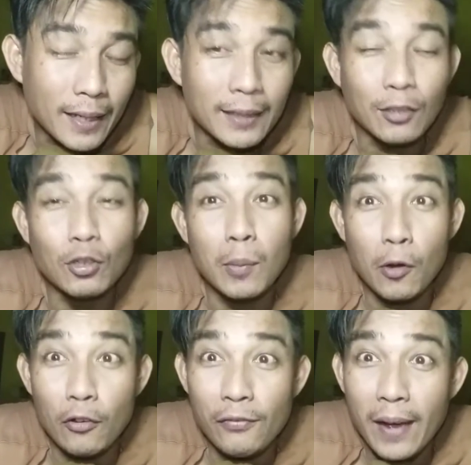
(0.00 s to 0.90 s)
kita sudah
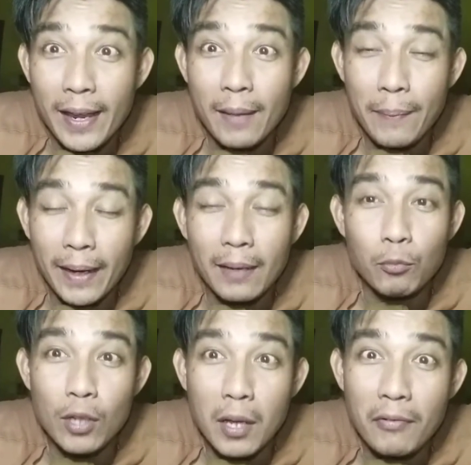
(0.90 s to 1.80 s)
berupaya pengen
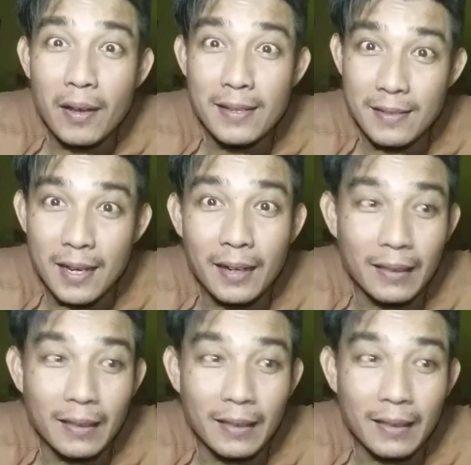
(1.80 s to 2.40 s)
punya pacar